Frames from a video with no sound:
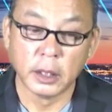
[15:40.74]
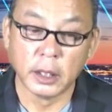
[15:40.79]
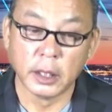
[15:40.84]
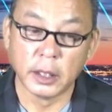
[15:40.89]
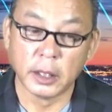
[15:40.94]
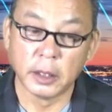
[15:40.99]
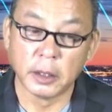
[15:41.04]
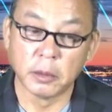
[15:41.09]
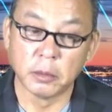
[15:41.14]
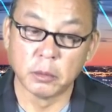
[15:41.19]

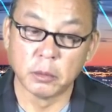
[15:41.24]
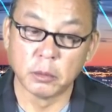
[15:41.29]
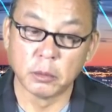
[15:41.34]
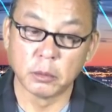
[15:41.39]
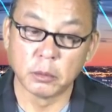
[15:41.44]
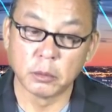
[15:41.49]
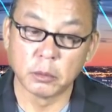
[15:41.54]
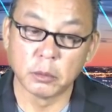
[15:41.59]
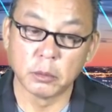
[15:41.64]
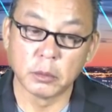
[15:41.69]

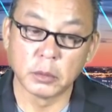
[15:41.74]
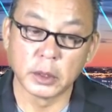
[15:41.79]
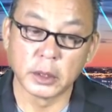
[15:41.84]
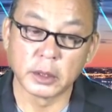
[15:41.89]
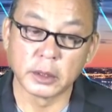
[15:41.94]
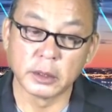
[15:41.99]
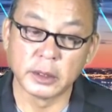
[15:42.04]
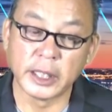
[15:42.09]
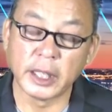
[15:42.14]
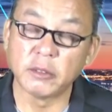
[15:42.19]

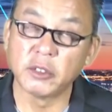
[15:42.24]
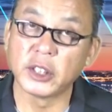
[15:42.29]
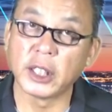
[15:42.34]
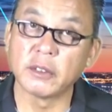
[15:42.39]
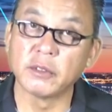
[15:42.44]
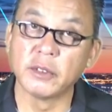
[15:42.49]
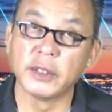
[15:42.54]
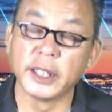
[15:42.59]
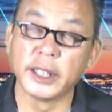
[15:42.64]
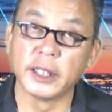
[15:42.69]
uh, giám
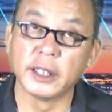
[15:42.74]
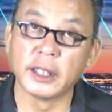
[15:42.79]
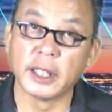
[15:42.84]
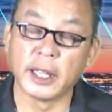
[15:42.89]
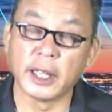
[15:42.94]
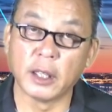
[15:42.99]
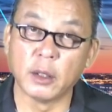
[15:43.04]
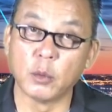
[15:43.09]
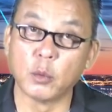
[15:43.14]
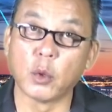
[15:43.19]
sát viên
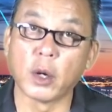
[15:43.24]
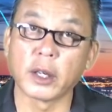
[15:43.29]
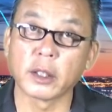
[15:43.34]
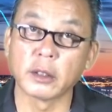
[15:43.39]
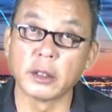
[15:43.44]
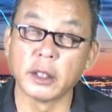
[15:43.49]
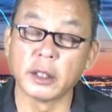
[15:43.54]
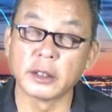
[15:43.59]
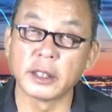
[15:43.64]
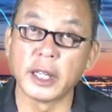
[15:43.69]
là ông
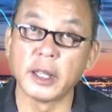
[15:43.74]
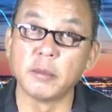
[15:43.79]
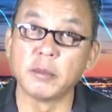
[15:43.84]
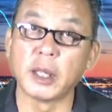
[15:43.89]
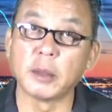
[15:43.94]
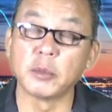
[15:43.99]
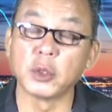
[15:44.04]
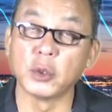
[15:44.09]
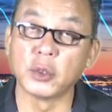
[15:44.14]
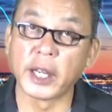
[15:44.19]
Wagner thêm
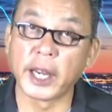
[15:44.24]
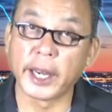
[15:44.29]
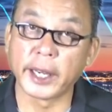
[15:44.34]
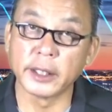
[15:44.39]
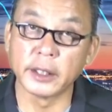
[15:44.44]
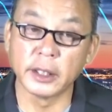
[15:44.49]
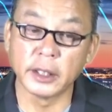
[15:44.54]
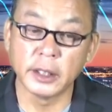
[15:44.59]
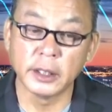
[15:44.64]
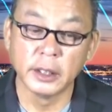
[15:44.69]
50
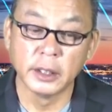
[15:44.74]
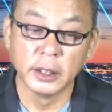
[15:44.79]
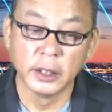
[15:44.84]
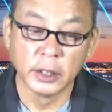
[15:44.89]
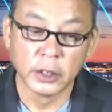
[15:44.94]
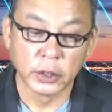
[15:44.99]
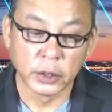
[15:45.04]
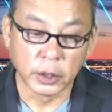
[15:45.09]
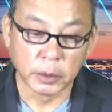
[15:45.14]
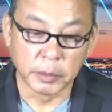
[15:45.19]
ngàn nữa
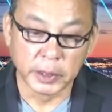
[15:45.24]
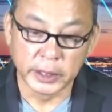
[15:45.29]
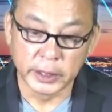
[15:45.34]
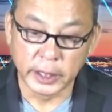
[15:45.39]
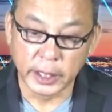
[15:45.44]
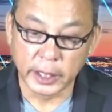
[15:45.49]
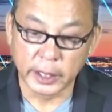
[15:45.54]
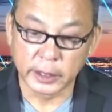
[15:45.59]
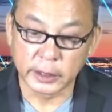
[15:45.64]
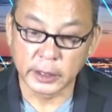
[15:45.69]
rồi bây
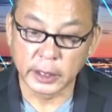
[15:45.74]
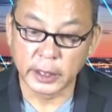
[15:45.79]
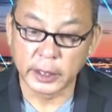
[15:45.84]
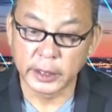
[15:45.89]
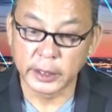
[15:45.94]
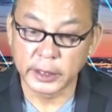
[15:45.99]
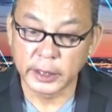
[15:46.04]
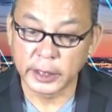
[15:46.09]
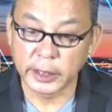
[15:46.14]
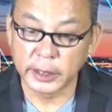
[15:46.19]
giờ
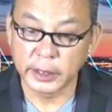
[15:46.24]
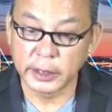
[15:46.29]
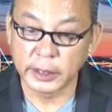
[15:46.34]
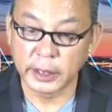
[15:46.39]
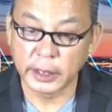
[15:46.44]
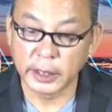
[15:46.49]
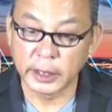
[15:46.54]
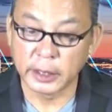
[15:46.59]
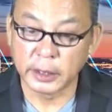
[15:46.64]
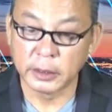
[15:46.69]
tới cái
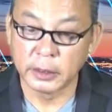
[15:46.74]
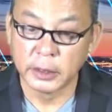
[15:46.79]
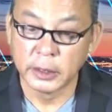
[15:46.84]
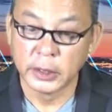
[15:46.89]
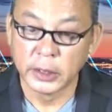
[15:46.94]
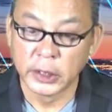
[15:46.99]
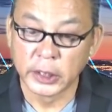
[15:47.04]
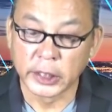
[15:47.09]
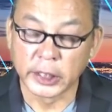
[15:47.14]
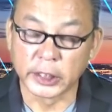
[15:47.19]
uh,
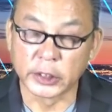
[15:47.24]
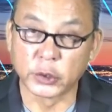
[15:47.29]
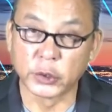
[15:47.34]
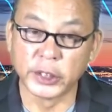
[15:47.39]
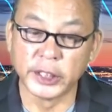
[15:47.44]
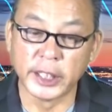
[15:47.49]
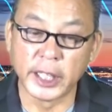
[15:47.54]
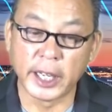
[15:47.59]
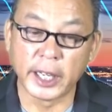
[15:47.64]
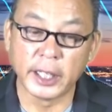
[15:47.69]

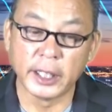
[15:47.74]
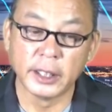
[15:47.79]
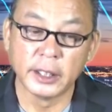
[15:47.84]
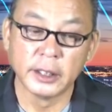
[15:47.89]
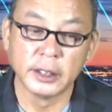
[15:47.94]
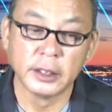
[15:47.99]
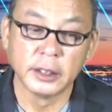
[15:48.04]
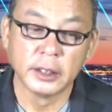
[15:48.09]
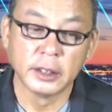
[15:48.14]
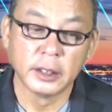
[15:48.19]
Katrina
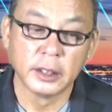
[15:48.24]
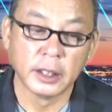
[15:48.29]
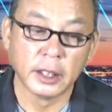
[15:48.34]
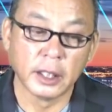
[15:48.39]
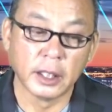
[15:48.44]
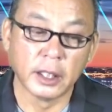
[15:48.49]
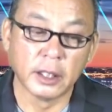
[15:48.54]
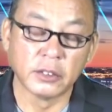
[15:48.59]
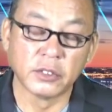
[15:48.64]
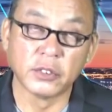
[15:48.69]

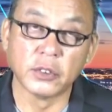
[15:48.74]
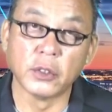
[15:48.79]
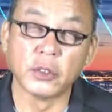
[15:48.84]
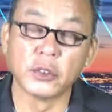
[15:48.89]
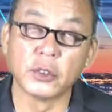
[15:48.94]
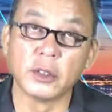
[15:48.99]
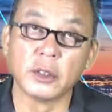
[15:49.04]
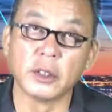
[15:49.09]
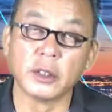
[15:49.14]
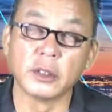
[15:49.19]
uh,
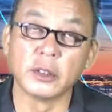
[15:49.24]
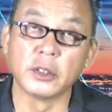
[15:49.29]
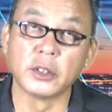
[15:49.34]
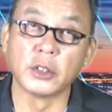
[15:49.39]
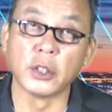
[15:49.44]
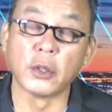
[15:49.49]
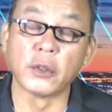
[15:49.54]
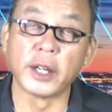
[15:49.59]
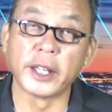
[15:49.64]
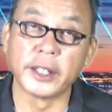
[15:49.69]
ờ,
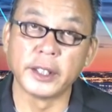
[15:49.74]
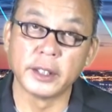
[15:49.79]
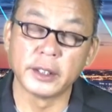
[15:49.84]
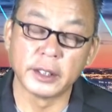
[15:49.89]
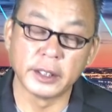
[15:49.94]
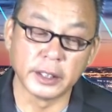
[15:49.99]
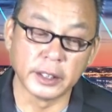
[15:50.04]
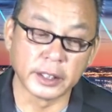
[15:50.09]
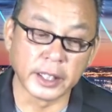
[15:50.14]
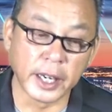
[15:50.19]
Jolie
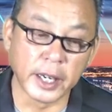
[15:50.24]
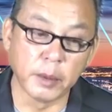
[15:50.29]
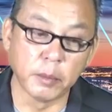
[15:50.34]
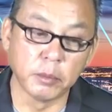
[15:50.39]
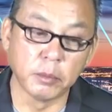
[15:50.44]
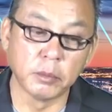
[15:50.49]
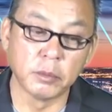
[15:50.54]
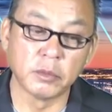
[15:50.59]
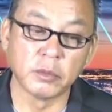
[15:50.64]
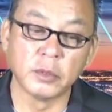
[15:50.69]
thì
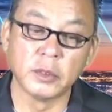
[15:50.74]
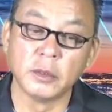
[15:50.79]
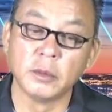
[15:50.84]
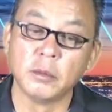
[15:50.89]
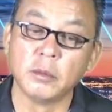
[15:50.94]
thêm